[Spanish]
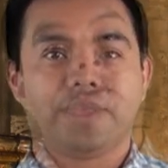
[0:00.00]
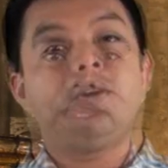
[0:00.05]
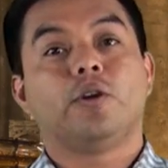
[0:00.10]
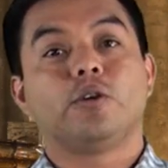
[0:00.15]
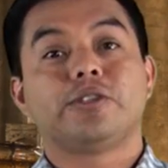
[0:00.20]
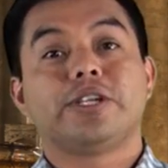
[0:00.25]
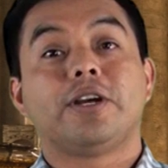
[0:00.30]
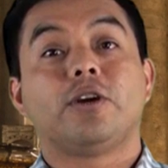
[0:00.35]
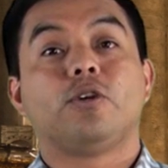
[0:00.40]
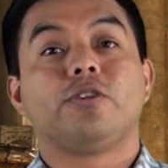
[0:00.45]

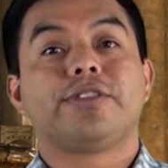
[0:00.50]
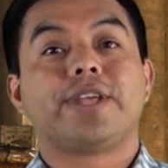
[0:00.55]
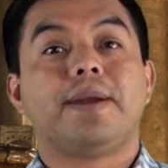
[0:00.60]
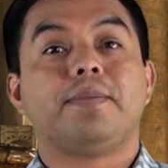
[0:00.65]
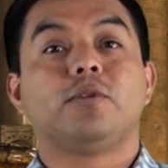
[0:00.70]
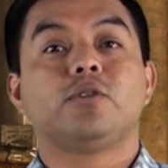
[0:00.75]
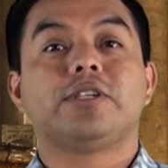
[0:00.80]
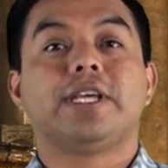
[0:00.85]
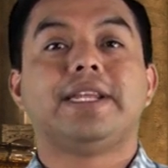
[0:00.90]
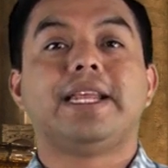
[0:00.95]
Nos
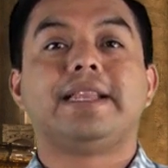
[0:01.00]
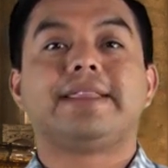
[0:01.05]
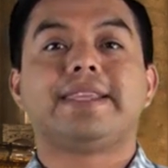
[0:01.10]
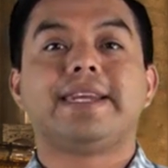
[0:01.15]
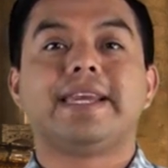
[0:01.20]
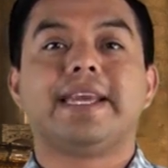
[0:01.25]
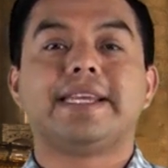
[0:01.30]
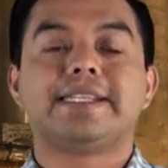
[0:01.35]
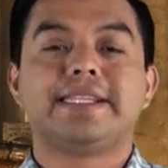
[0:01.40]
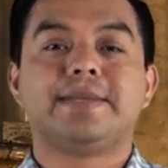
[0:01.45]
encontramos en el
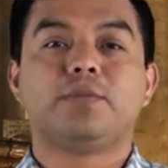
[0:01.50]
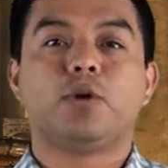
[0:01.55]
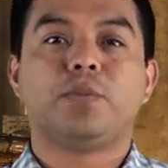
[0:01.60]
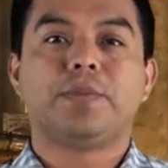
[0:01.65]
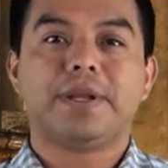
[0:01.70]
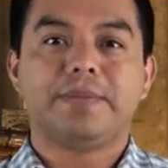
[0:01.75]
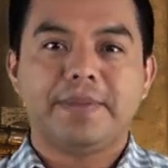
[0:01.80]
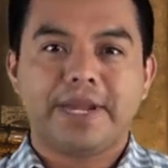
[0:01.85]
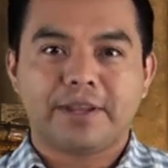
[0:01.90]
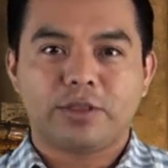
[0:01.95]

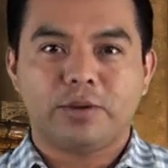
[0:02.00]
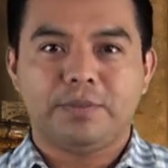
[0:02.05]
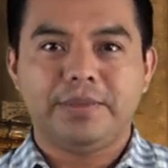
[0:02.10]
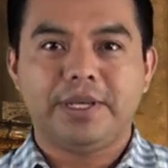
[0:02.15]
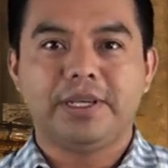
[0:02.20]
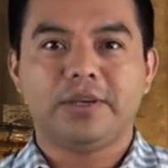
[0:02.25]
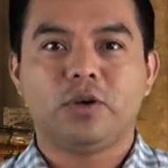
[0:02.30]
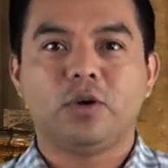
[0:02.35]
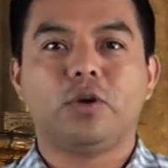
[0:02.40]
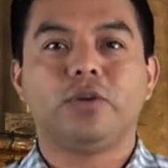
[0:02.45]
31
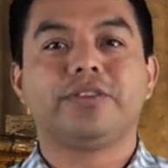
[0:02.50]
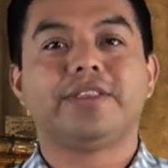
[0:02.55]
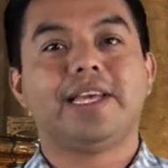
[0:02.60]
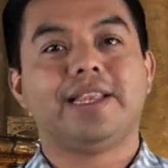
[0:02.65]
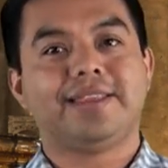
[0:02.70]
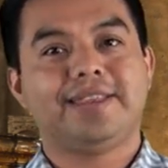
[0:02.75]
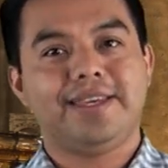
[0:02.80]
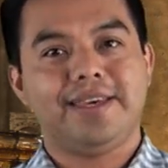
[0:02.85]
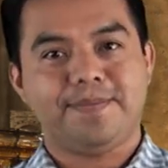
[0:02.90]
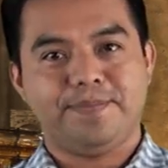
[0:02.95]
domingo
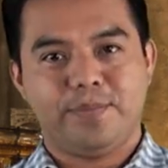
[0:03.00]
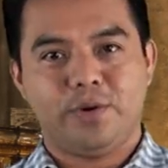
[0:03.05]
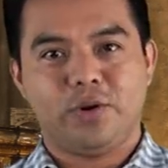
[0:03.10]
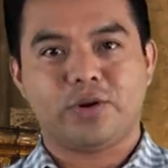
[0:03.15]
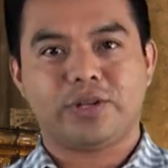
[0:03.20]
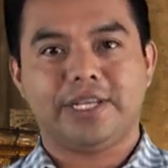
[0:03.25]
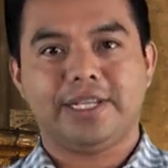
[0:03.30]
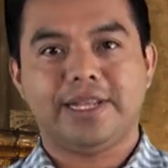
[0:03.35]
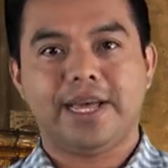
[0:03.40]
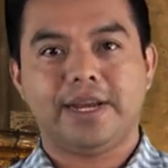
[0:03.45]
del tiempo
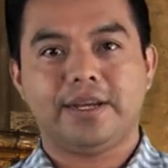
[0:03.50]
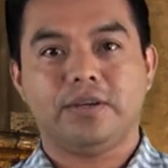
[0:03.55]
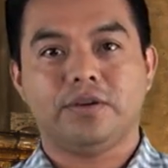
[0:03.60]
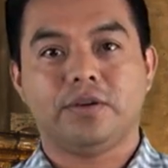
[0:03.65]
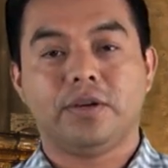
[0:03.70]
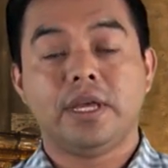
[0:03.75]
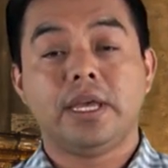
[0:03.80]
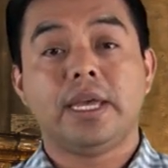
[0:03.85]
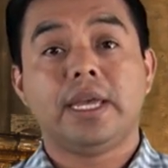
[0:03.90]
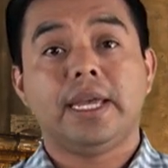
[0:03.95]
ordinario